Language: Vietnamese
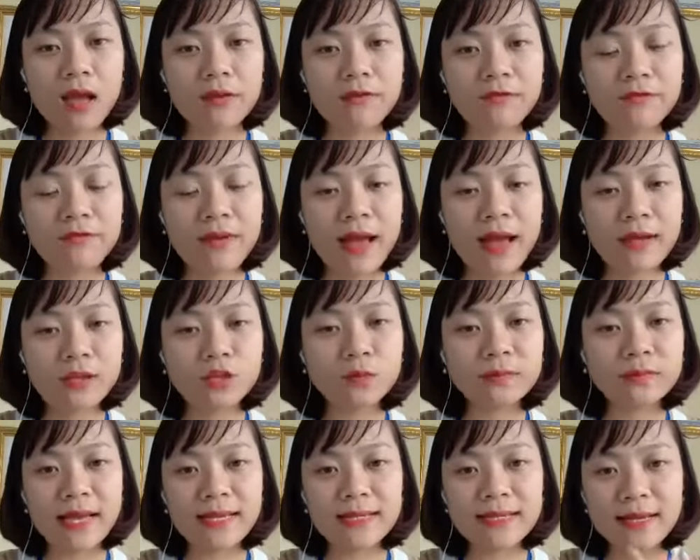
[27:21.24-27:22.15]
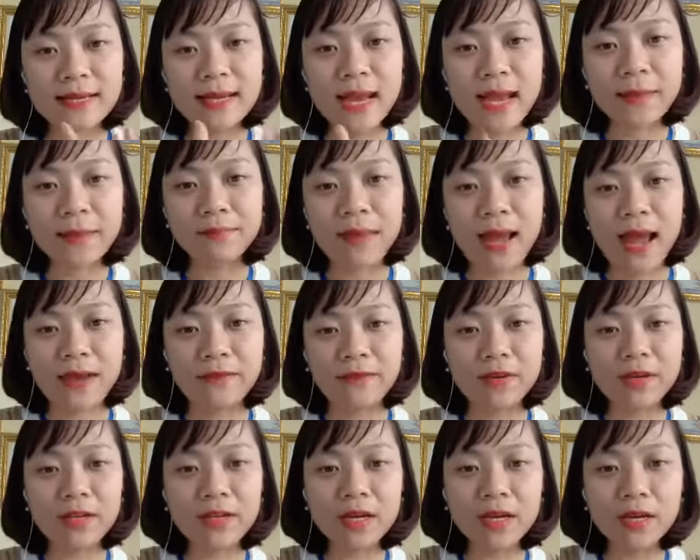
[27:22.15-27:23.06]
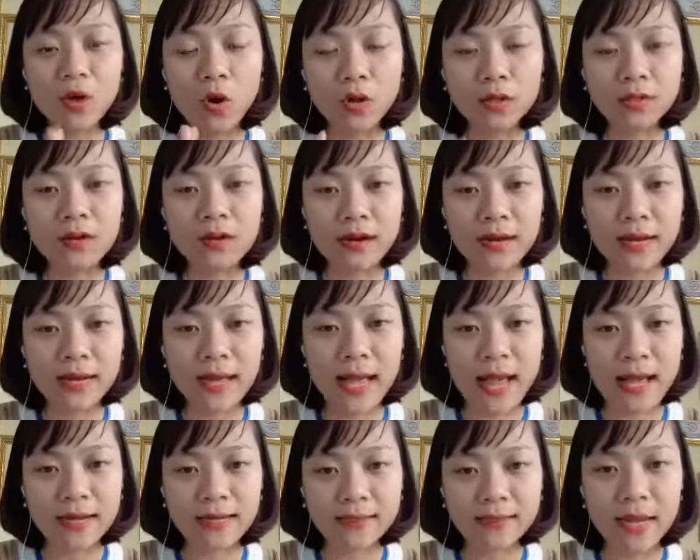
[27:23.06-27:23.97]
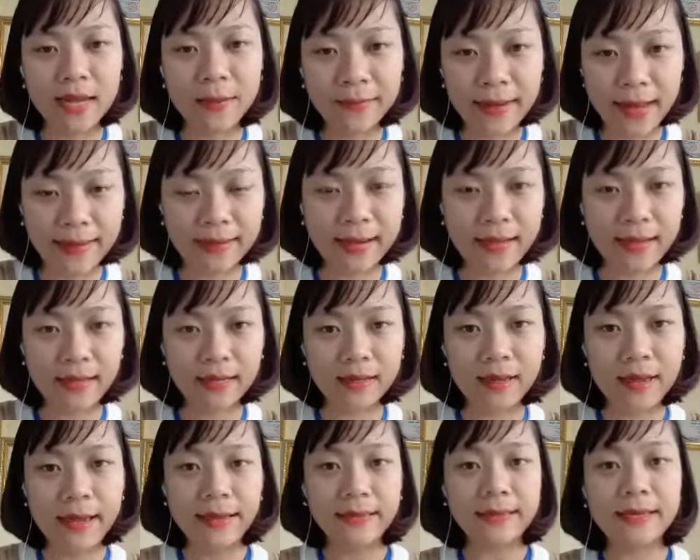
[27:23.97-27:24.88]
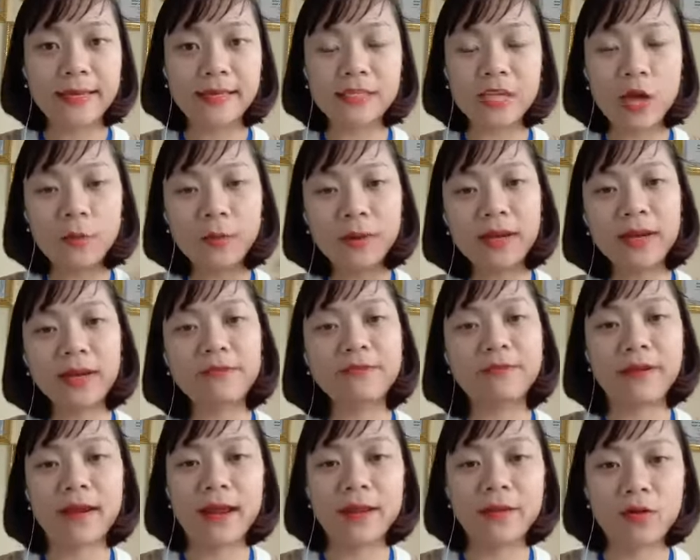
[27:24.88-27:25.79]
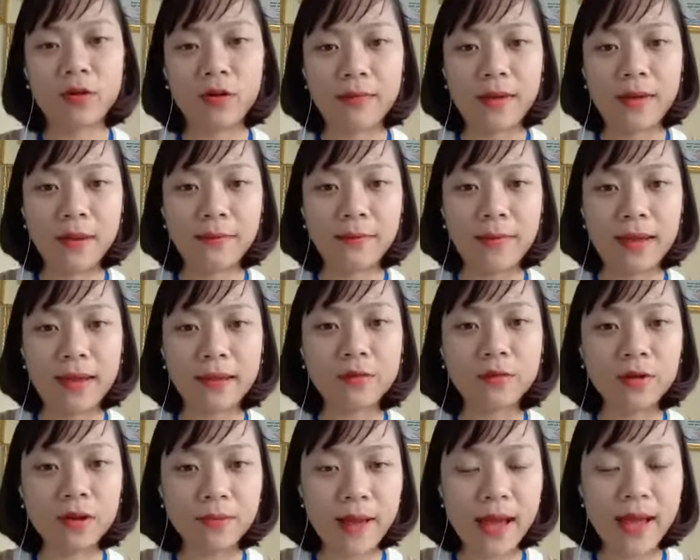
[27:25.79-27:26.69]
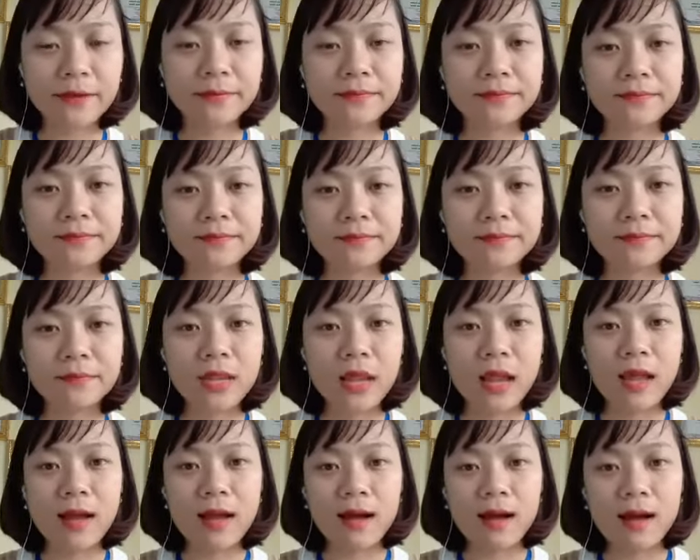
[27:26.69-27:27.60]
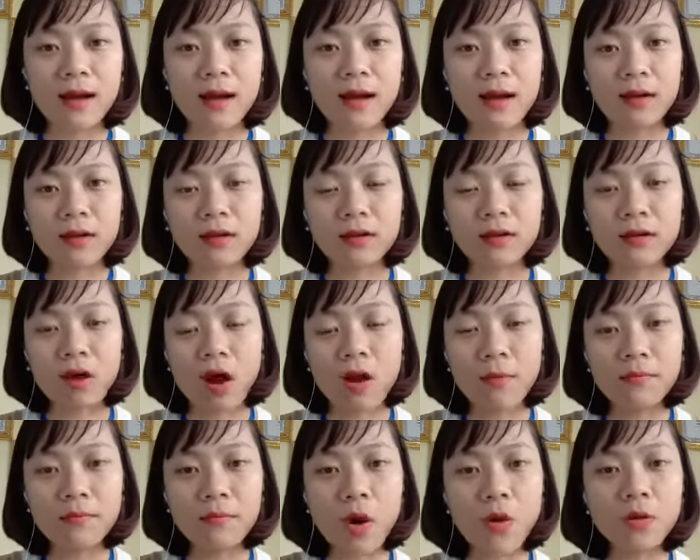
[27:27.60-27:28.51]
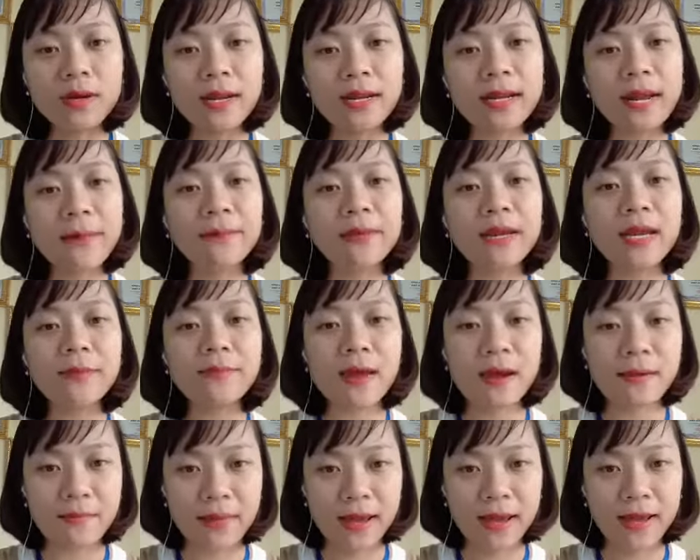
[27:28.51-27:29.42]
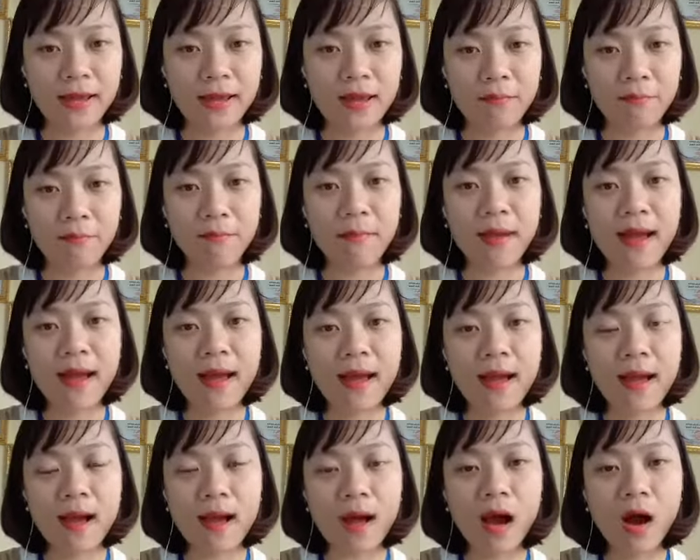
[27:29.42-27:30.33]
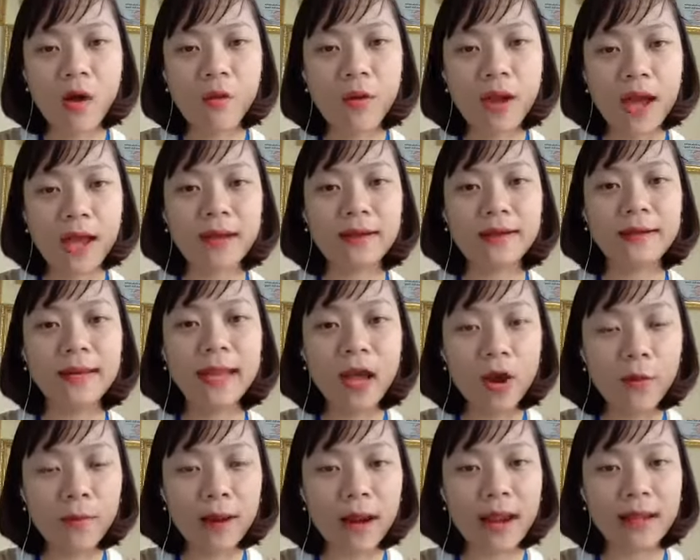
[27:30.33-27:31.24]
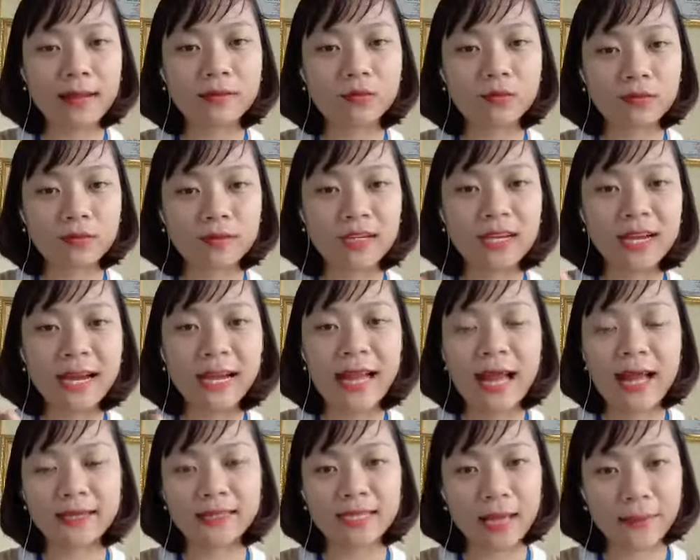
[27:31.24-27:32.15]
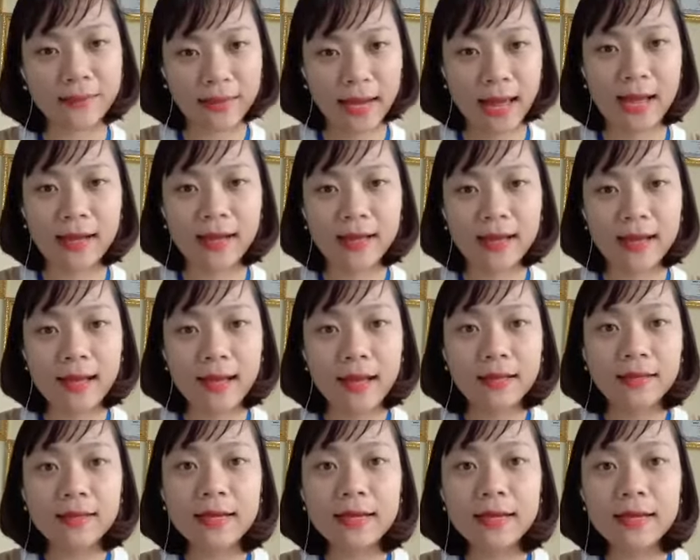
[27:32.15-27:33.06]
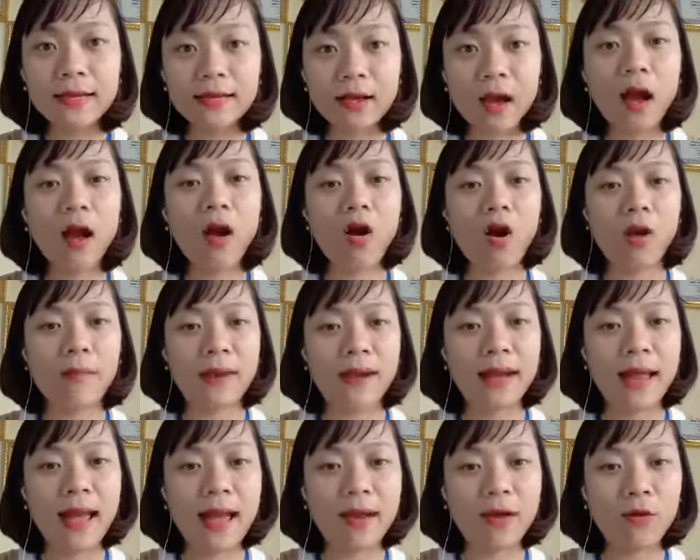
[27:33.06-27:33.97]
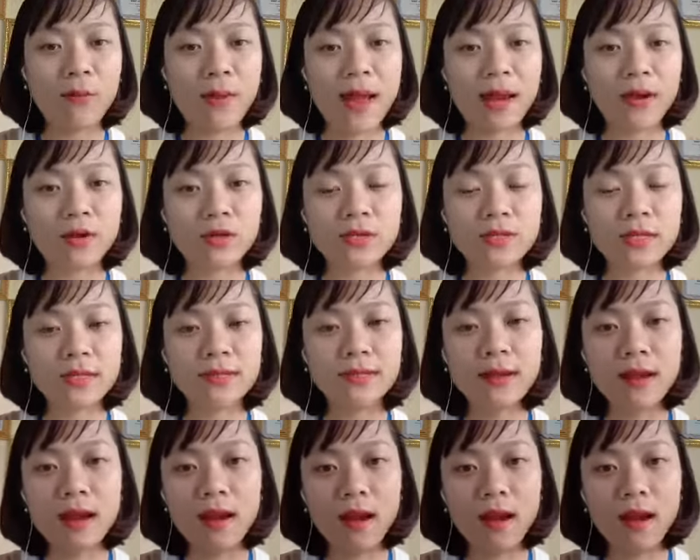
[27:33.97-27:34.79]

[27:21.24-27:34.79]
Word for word: Và chúng ta sẽ kết bạn với những cái đối tượng khách hàng tiềm năng này. Thì trong cái list friend của bạn bè của các bạn có 4 đến 5.000 bạn bè mà hầu hết nếu mà là những khách hàng tiềm năng thì cái cơ hội bán hàng của bạn nó sẽ rất là